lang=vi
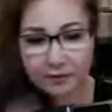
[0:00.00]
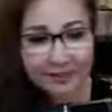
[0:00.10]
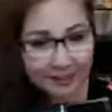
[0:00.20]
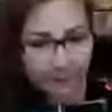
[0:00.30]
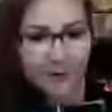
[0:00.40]

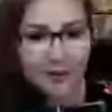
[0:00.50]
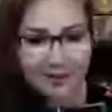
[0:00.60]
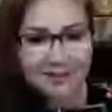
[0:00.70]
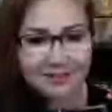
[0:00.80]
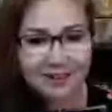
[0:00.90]
phải chấp nhận
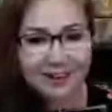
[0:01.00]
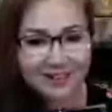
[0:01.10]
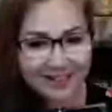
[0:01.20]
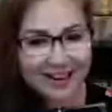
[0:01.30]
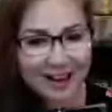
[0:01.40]
cái sự thật
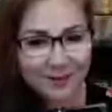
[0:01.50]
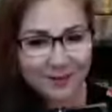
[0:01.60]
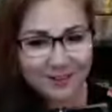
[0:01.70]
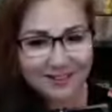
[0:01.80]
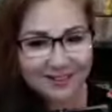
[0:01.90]
như thế nào
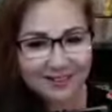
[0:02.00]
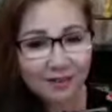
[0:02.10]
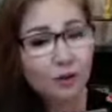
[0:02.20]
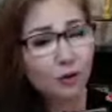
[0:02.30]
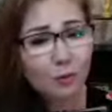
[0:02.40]
nữa.
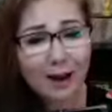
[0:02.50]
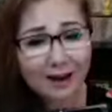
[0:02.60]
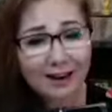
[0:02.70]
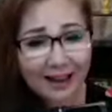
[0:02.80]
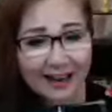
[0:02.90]
Có nhiều bài
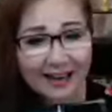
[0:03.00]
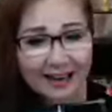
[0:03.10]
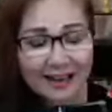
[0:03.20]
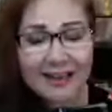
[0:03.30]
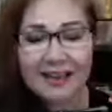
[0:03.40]
rất là hay.
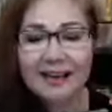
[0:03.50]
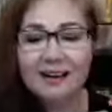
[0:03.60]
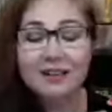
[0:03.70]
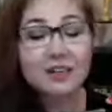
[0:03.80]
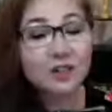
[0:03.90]

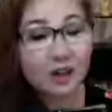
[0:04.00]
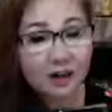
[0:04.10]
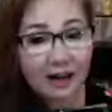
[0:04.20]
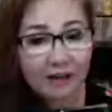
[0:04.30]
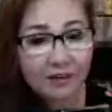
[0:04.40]
Đó thì trở
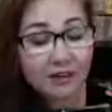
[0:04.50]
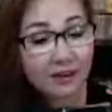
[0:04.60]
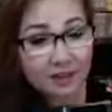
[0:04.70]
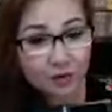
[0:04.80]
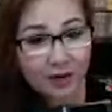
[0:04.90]
lại với vấn
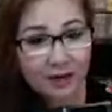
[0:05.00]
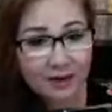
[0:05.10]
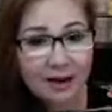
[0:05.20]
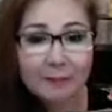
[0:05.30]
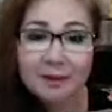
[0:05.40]
đề stress,
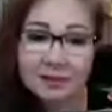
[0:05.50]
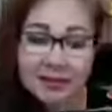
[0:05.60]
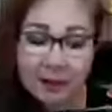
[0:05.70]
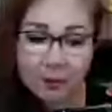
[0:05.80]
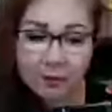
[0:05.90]
đó làm hư
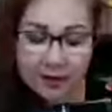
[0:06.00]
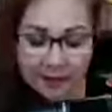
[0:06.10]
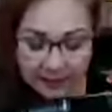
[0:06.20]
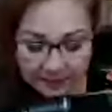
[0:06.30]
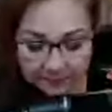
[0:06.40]
da quý vị
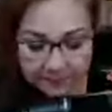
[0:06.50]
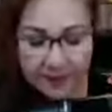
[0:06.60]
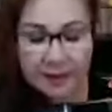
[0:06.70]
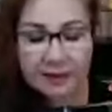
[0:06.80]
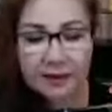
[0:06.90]
đó ha,
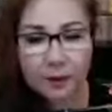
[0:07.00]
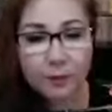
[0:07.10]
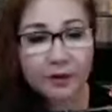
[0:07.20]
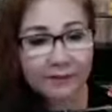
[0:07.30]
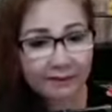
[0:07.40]
thì quý
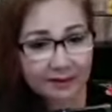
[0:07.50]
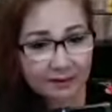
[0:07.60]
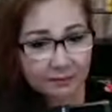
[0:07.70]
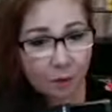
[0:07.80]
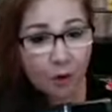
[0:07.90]
vị phải
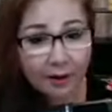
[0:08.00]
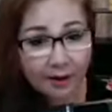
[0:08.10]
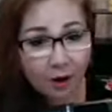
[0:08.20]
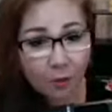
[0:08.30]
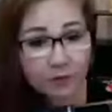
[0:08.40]
bỏ cái
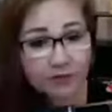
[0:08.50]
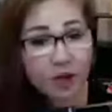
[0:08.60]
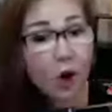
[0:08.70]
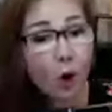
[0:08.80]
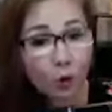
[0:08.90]
đó. Như sẽ
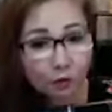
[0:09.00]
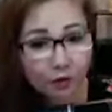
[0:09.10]
hỏi quý